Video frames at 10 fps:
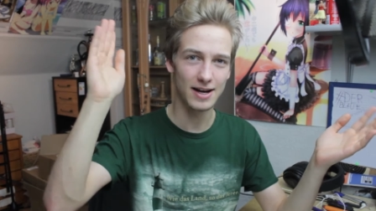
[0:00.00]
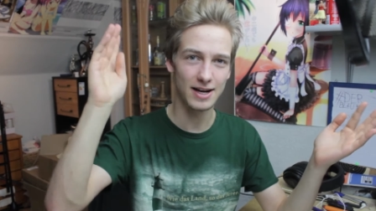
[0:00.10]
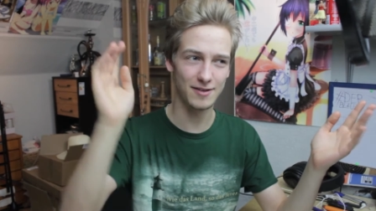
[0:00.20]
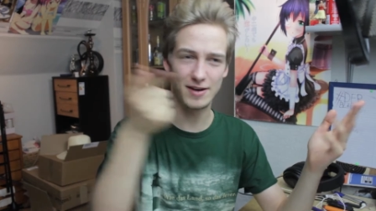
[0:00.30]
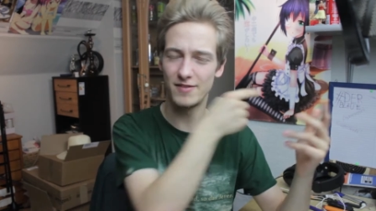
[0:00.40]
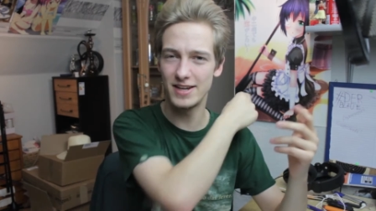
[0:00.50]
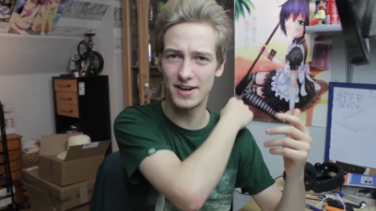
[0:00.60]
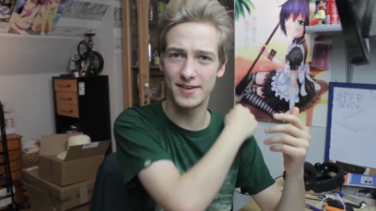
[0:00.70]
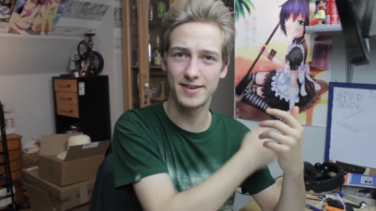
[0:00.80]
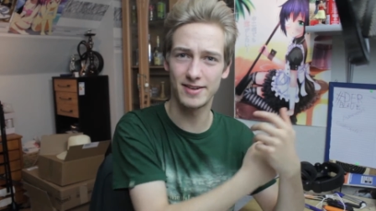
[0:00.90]
erfahren wir
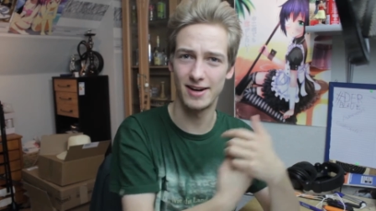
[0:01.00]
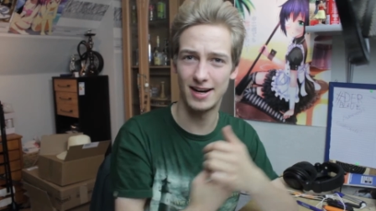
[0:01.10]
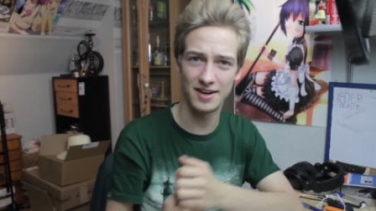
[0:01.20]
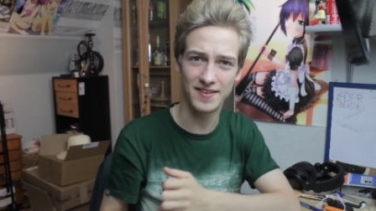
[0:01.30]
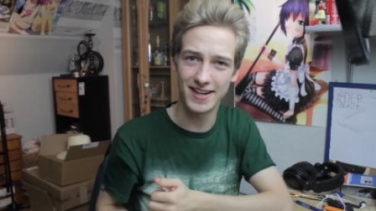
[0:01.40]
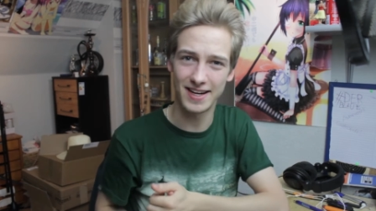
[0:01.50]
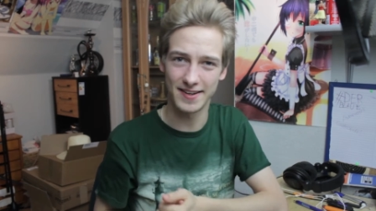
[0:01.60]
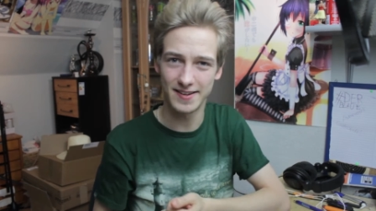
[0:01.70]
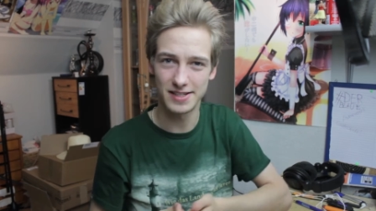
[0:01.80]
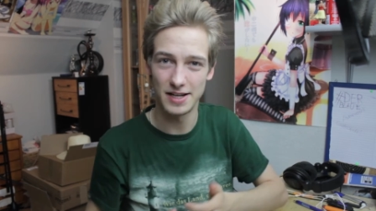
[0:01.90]
jetzt allerdings
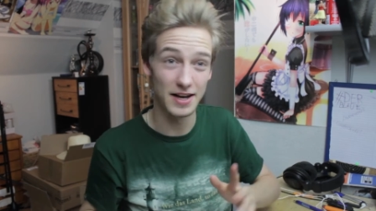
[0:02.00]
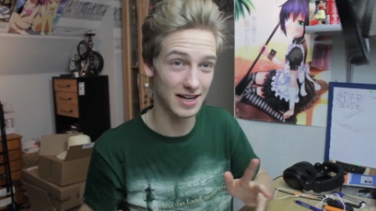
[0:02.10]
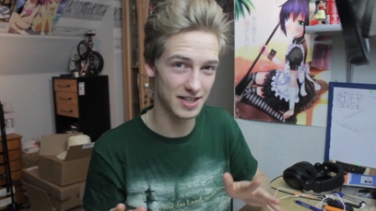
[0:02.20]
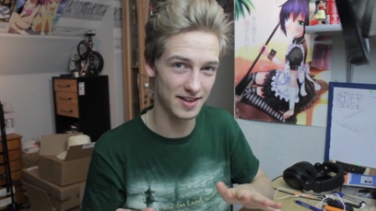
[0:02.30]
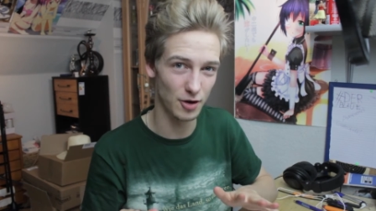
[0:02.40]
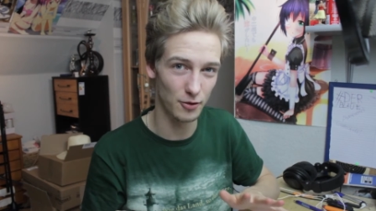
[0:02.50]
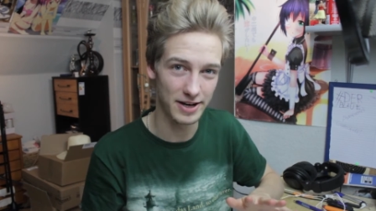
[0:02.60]
erst nach der Story.